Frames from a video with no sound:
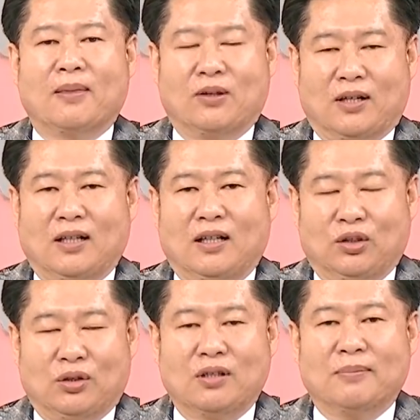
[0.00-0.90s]
你就看到
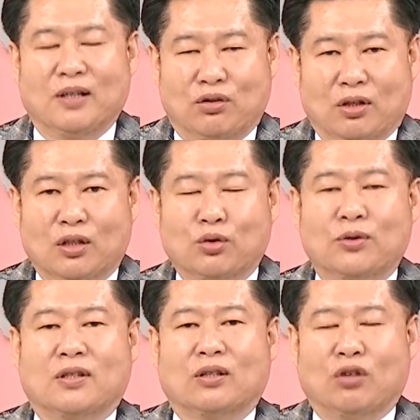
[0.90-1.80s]
很多人是没有穿
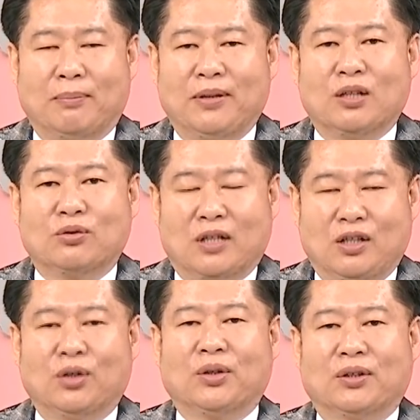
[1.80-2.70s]
裤子，光屁股在
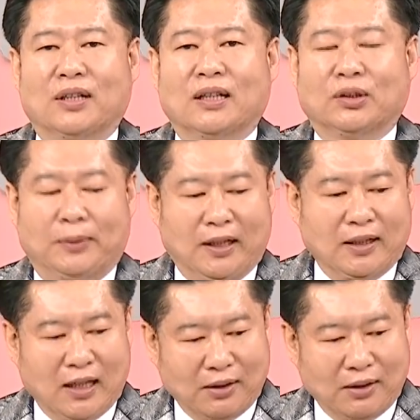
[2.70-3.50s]
游泳了，对不对？